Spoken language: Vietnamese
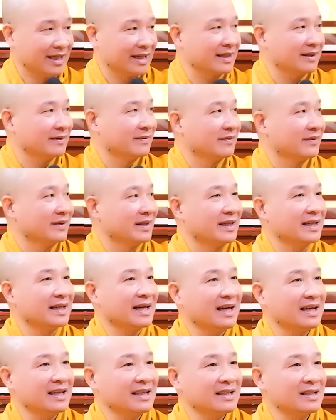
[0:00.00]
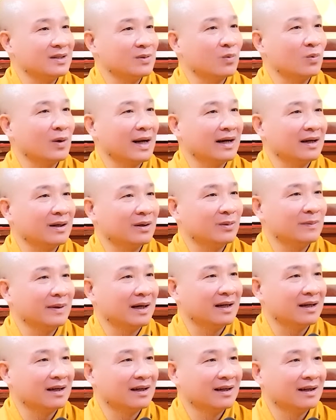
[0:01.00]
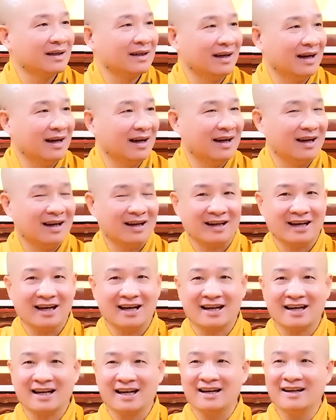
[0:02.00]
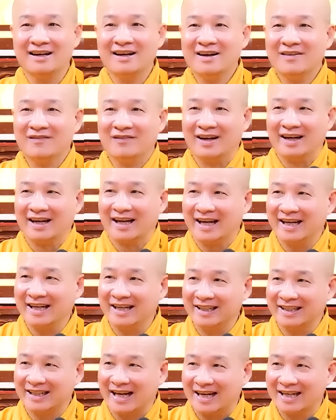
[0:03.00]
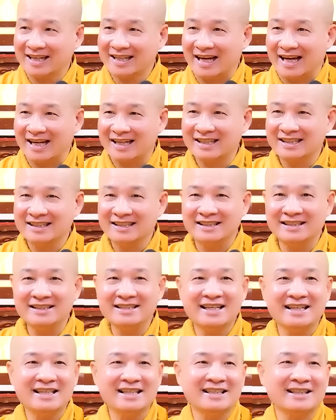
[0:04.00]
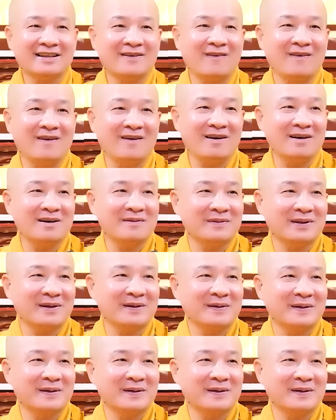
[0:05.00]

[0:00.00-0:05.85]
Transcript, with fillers: diệt những cái xung quanh của mình. Nên đó, mình hãy cẩn thận. Giữ giới nó khó lắm,